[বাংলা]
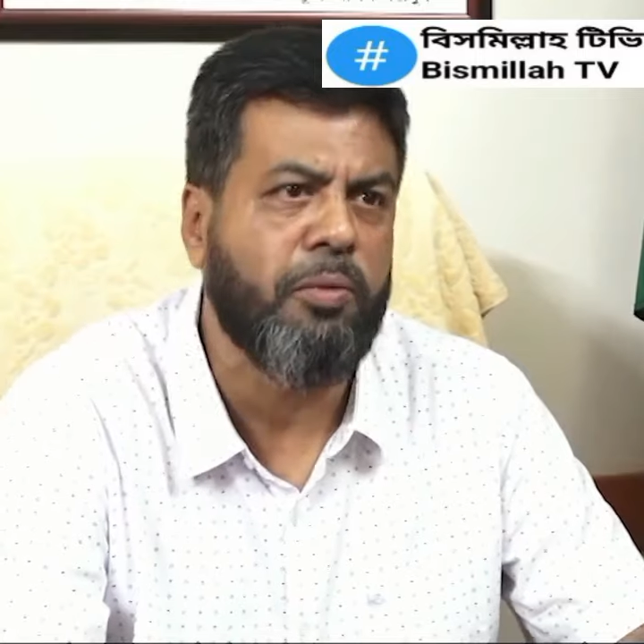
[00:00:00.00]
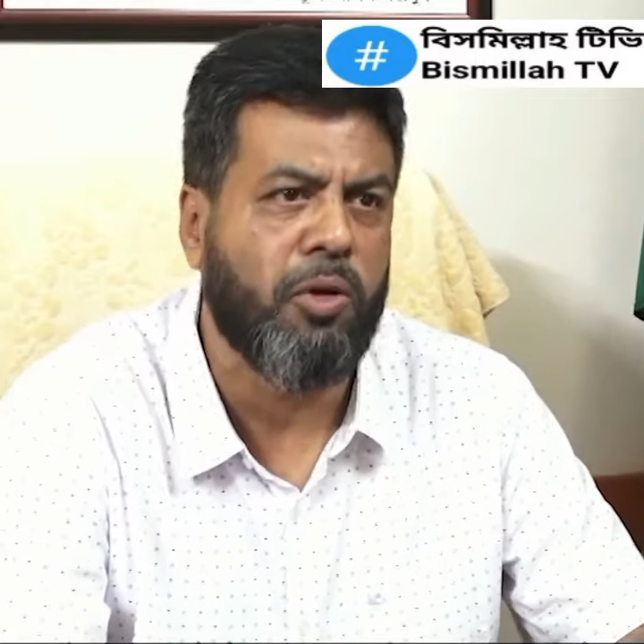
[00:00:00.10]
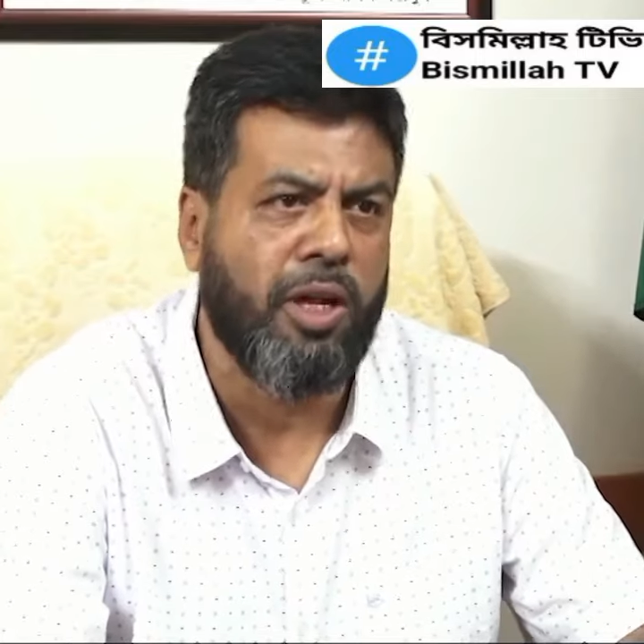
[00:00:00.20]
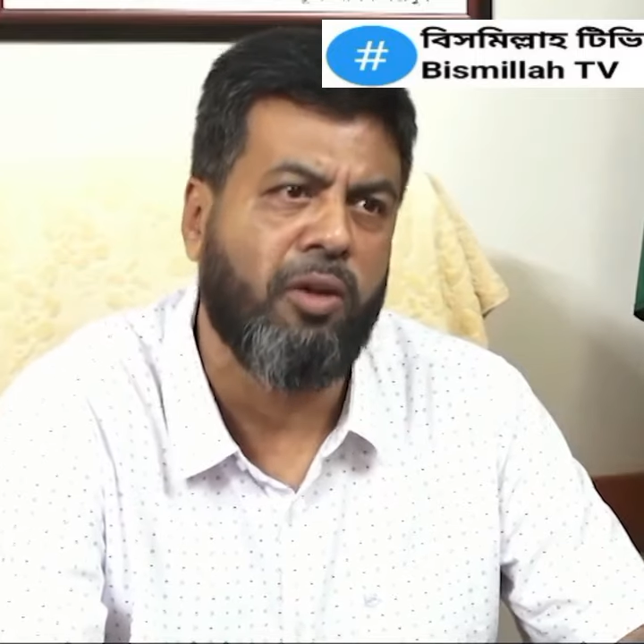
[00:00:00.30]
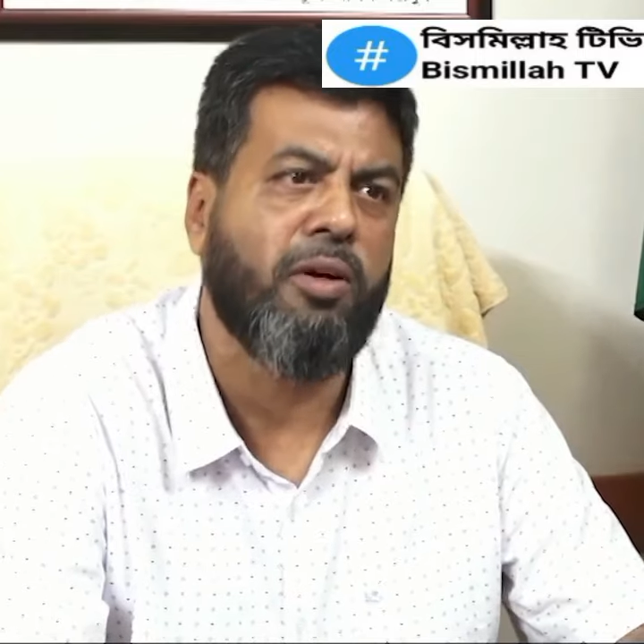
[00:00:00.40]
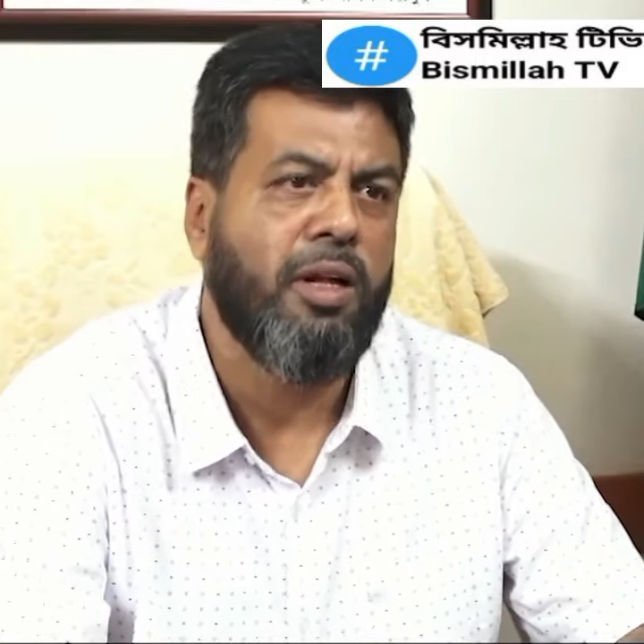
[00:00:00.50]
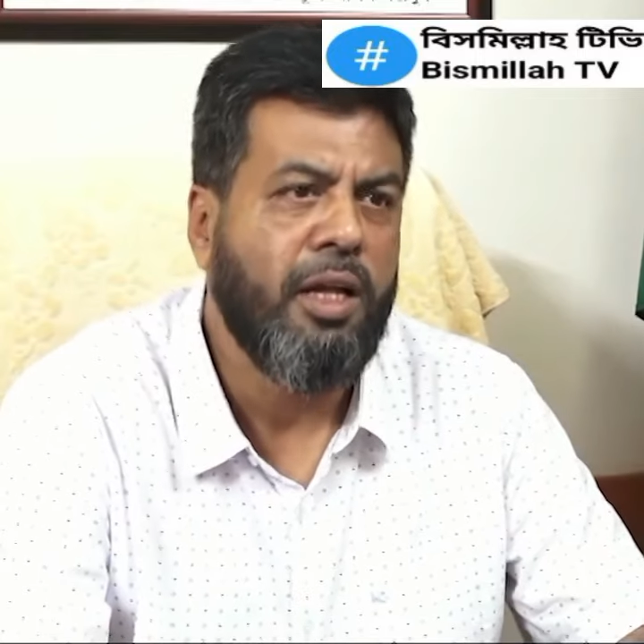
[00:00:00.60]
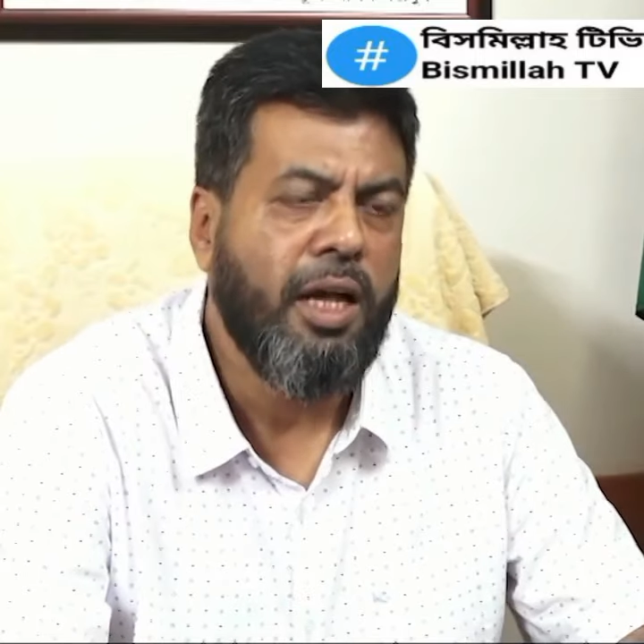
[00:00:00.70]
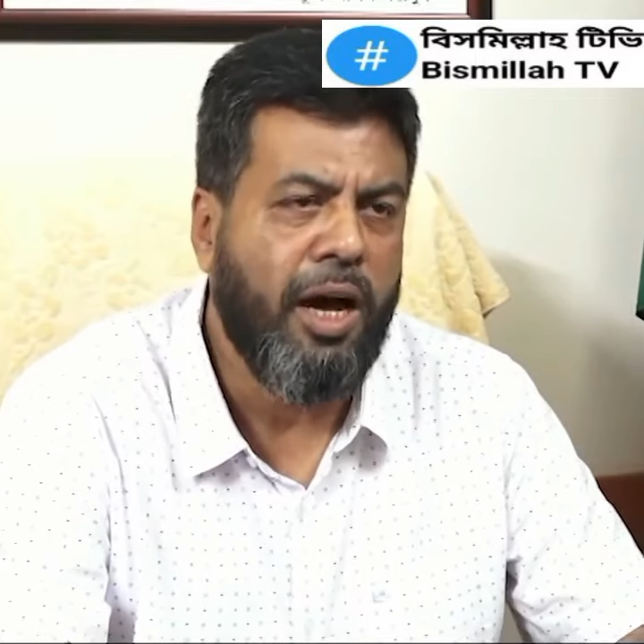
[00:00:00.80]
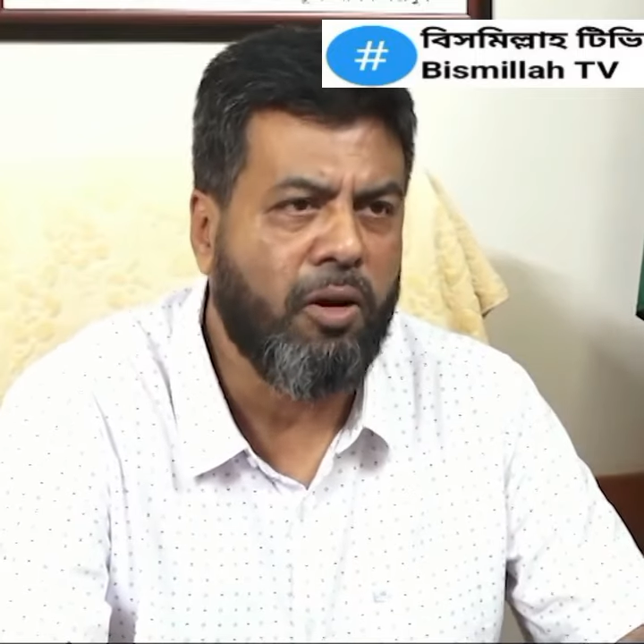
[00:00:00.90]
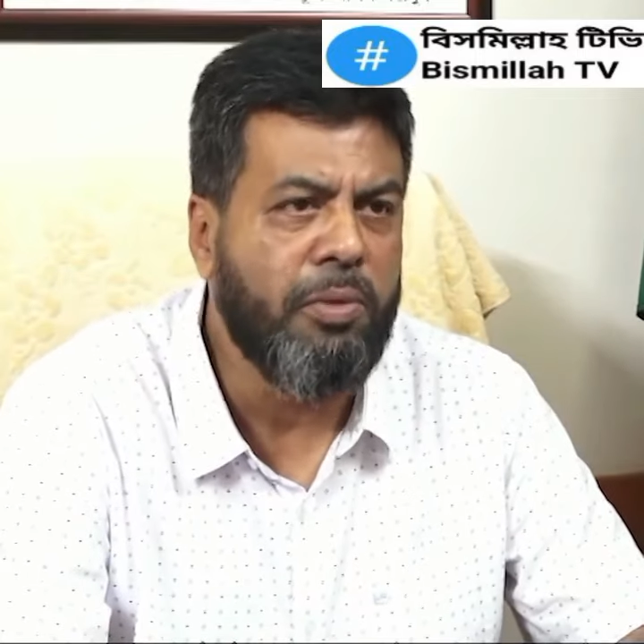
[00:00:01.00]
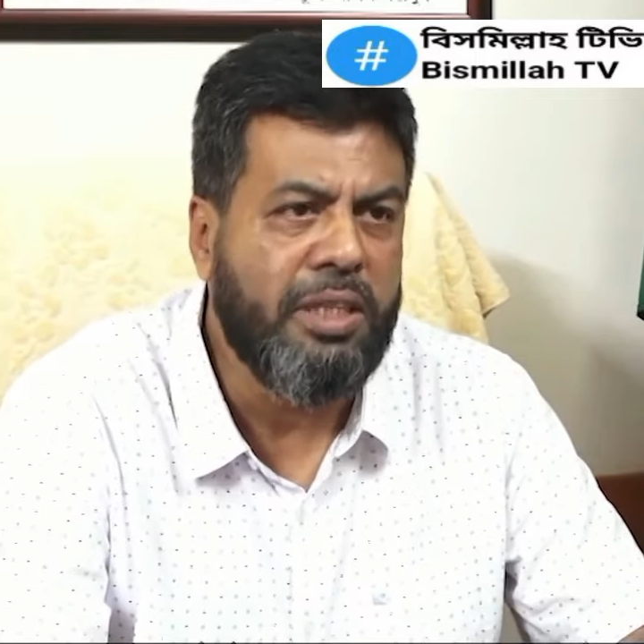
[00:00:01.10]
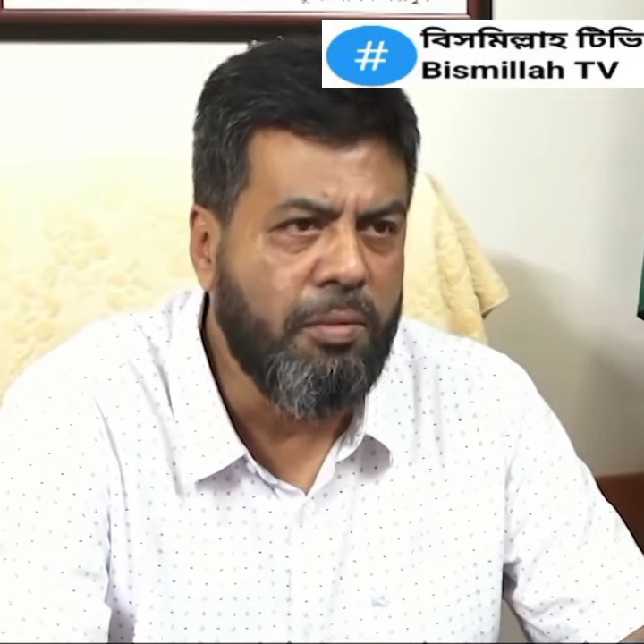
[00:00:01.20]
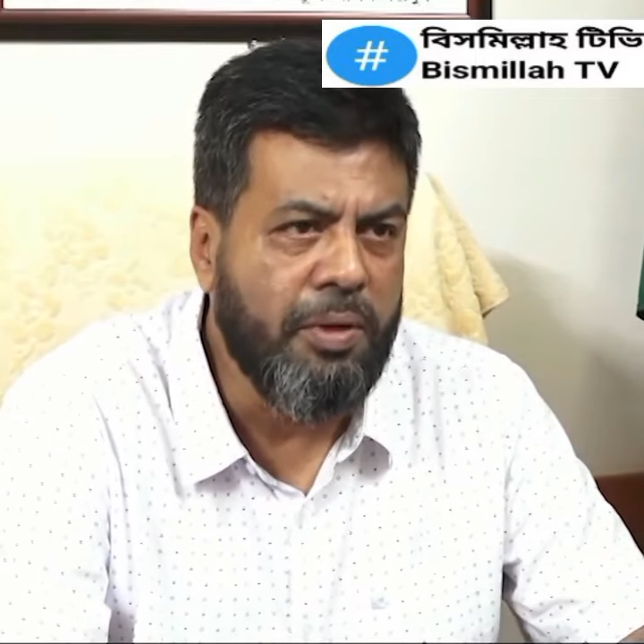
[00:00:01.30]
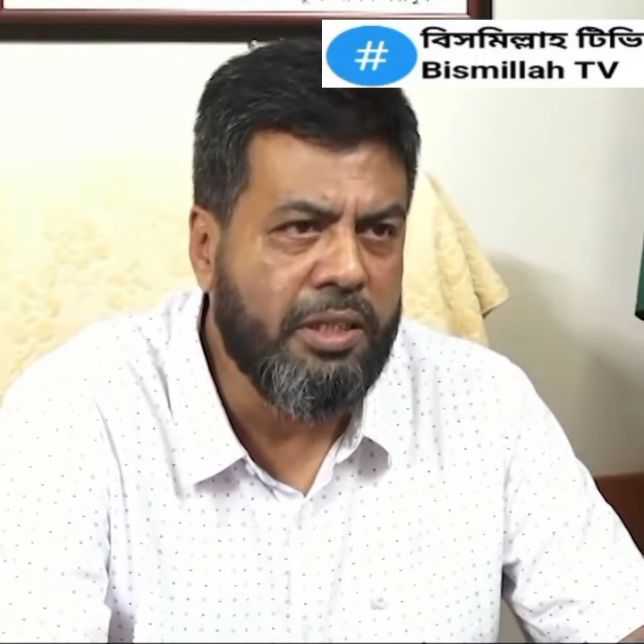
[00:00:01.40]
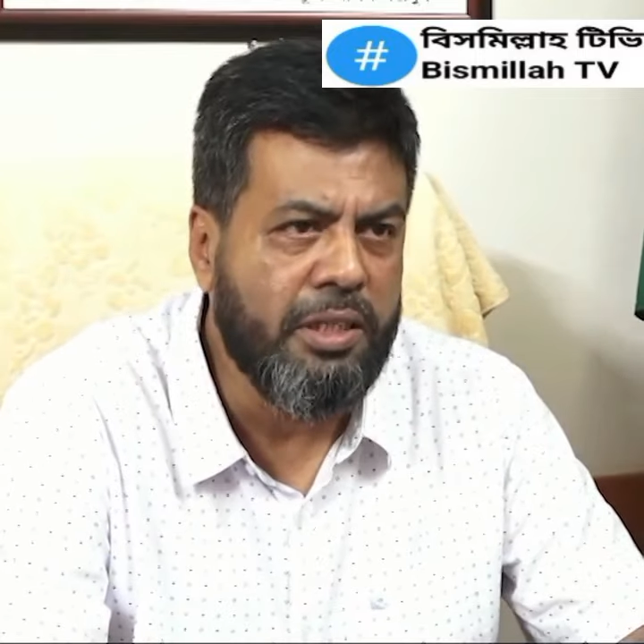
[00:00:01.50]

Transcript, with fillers: আমি মনে করি আরও বৃদ্ধি